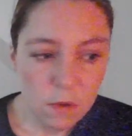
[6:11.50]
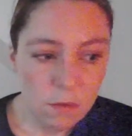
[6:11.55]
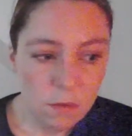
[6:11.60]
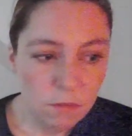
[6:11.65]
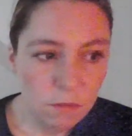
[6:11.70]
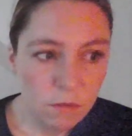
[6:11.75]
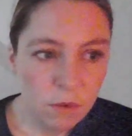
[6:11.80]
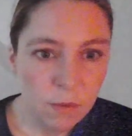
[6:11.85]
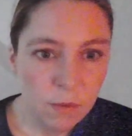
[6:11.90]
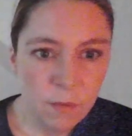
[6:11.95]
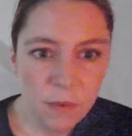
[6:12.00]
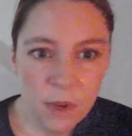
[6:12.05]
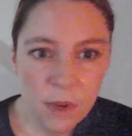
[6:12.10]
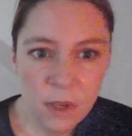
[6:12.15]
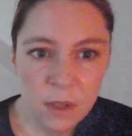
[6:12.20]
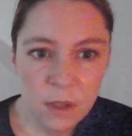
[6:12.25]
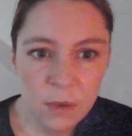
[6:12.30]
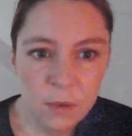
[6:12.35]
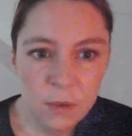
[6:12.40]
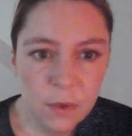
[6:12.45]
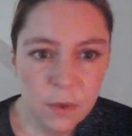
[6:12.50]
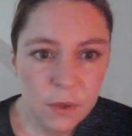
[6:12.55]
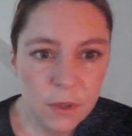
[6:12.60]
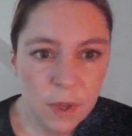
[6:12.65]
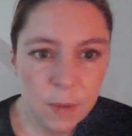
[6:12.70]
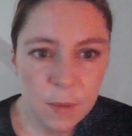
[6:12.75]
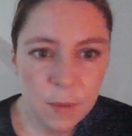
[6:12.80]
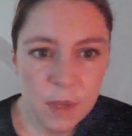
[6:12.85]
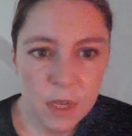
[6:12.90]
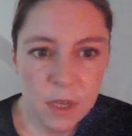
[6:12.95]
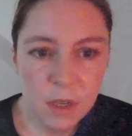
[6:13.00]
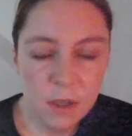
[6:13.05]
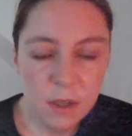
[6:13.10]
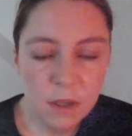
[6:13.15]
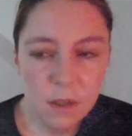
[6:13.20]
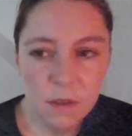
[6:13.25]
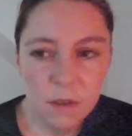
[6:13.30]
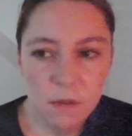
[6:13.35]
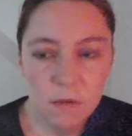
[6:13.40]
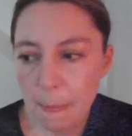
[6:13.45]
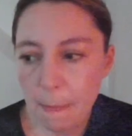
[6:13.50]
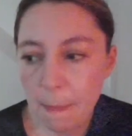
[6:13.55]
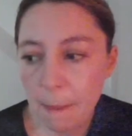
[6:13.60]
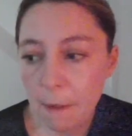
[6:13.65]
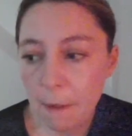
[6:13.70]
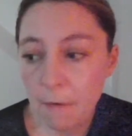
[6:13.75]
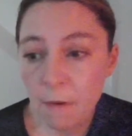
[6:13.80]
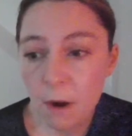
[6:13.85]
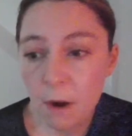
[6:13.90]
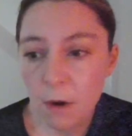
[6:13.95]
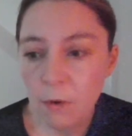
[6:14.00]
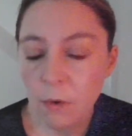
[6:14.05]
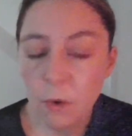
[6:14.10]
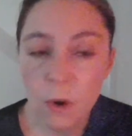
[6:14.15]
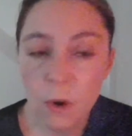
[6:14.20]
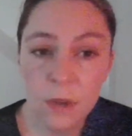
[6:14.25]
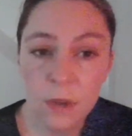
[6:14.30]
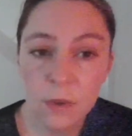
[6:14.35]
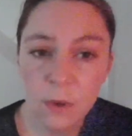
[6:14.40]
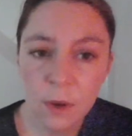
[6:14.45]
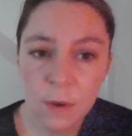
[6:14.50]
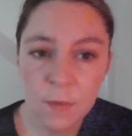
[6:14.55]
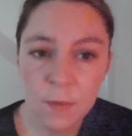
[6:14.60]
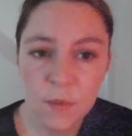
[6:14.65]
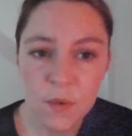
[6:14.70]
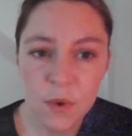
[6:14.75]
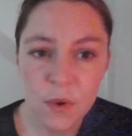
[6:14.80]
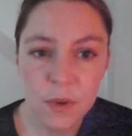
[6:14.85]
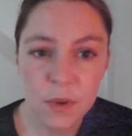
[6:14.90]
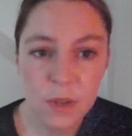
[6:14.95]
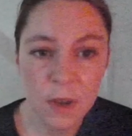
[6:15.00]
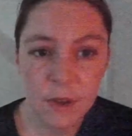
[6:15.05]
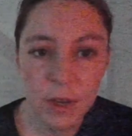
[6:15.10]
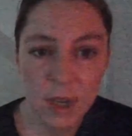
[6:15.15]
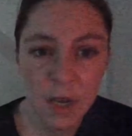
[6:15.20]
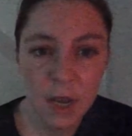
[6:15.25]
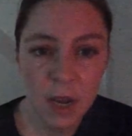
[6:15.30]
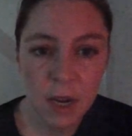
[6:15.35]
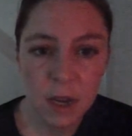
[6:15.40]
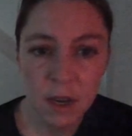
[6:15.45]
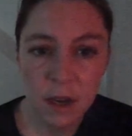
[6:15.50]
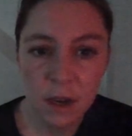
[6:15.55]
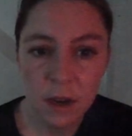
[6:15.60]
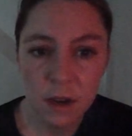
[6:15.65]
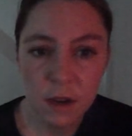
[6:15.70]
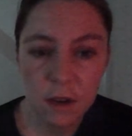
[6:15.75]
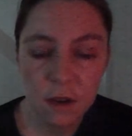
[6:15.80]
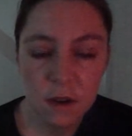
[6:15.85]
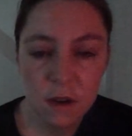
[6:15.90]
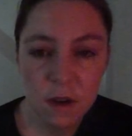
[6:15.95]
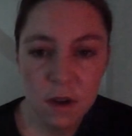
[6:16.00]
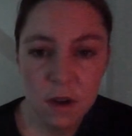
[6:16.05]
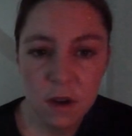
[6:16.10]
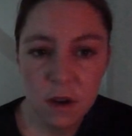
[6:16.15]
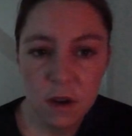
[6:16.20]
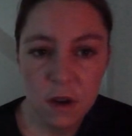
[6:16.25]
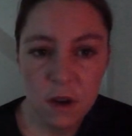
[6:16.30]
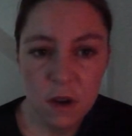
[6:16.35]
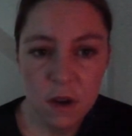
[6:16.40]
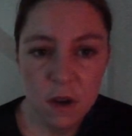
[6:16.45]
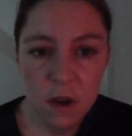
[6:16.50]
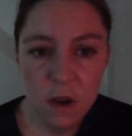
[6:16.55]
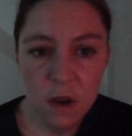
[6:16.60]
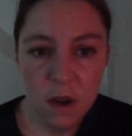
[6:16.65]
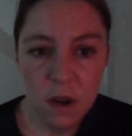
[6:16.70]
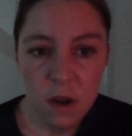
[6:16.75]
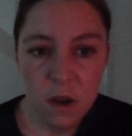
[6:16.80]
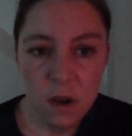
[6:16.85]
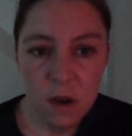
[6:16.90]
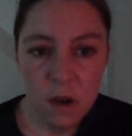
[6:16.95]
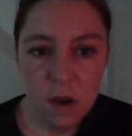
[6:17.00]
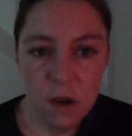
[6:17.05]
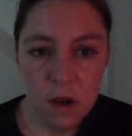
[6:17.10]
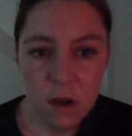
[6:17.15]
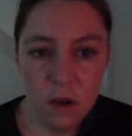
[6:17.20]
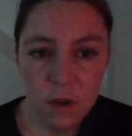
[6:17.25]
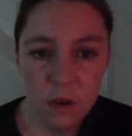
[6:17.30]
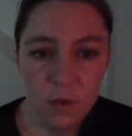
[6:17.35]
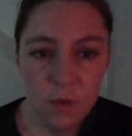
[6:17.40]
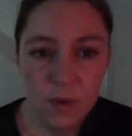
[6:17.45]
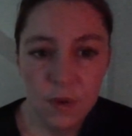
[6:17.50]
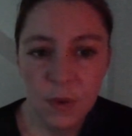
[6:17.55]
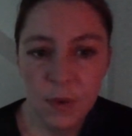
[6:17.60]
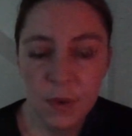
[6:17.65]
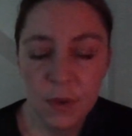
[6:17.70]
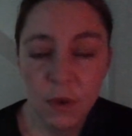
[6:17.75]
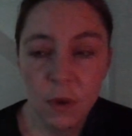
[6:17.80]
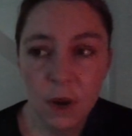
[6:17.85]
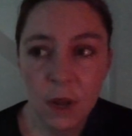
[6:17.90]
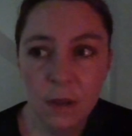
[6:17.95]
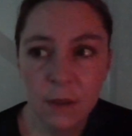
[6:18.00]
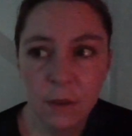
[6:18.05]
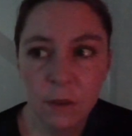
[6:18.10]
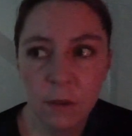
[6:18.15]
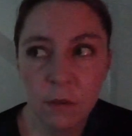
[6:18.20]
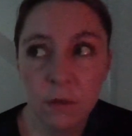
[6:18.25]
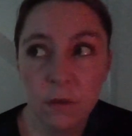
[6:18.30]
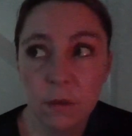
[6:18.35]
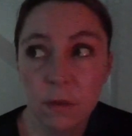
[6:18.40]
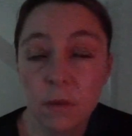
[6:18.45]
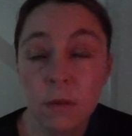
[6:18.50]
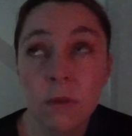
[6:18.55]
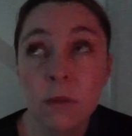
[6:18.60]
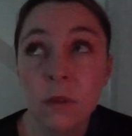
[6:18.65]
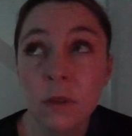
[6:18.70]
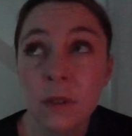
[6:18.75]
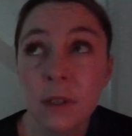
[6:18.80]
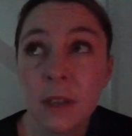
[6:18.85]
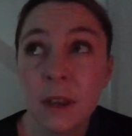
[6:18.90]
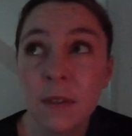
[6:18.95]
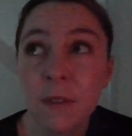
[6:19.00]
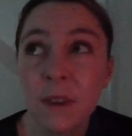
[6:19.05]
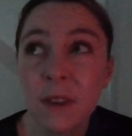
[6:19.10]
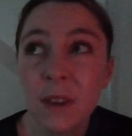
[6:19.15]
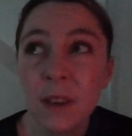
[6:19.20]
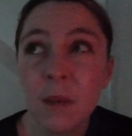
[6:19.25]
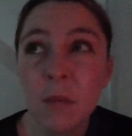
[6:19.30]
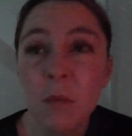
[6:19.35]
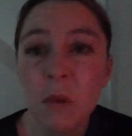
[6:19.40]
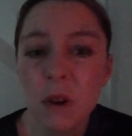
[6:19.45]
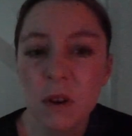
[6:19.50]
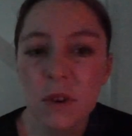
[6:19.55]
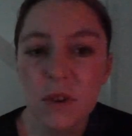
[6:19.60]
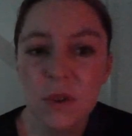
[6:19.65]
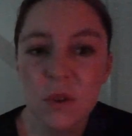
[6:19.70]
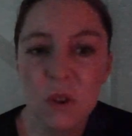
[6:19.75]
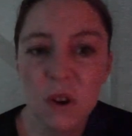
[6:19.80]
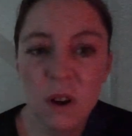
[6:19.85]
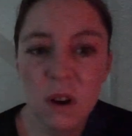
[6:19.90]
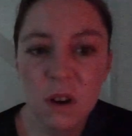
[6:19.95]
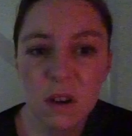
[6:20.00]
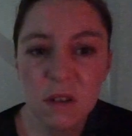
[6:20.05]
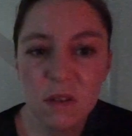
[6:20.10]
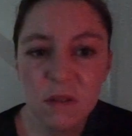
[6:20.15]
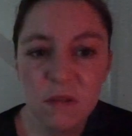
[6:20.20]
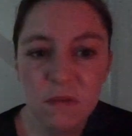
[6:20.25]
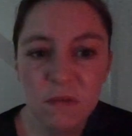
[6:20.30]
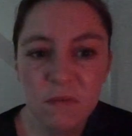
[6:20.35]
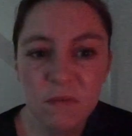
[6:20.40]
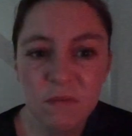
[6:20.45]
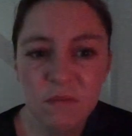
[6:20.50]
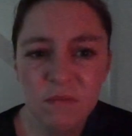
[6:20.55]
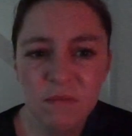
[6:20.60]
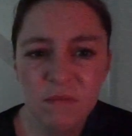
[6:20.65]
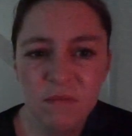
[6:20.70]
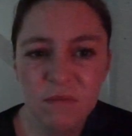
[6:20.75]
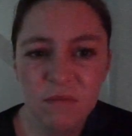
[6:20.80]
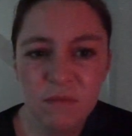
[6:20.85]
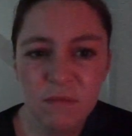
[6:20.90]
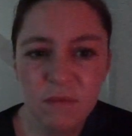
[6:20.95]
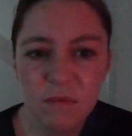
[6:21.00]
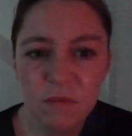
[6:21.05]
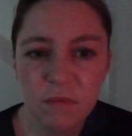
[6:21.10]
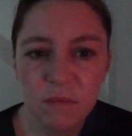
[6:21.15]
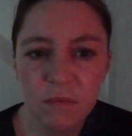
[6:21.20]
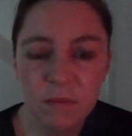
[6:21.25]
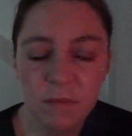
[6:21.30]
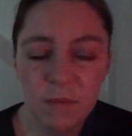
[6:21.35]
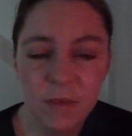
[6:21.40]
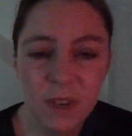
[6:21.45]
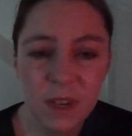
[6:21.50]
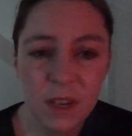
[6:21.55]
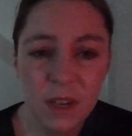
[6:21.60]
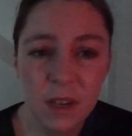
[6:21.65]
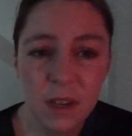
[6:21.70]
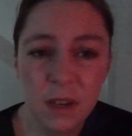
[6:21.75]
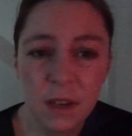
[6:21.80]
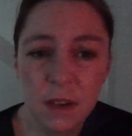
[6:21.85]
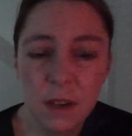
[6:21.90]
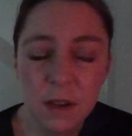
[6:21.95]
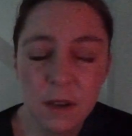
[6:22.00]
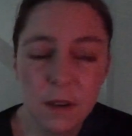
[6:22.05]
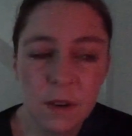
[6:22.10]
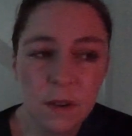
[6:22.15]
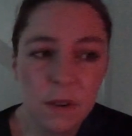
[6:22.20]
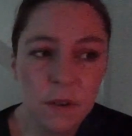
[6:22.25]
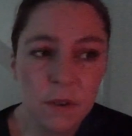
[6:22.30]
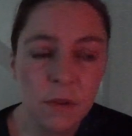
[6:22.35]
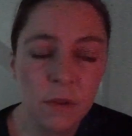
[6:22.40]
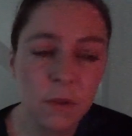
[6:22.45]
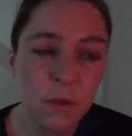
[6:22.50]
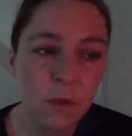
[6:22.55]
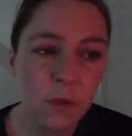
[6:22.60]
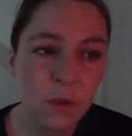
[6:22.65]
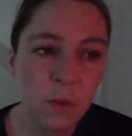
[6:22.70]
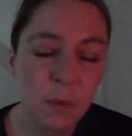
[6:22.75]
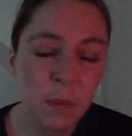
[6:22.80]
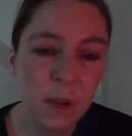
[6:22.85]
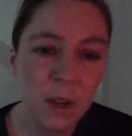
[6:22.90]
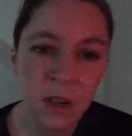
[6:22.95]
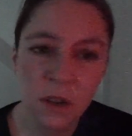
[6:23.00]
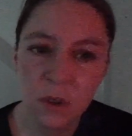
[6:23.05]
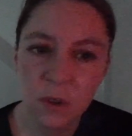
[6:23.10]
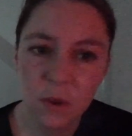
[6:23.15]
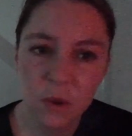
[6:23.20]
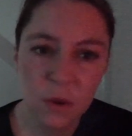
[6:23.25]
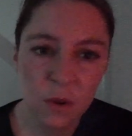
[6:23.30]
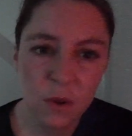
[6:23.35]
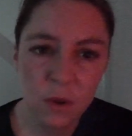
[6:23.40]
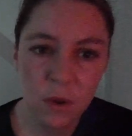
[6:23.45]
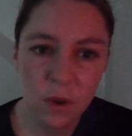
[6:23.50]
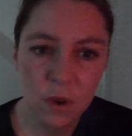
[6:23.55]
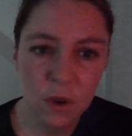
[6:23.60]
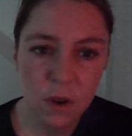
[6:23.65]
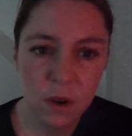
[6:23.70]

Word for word: de me faire des nouveaux amis, d'avoir une relation amoureuse avec quelqu'un. Je suis juste dans l'attente euh, que ça vienne à moi, je crois. Mais je sens bien que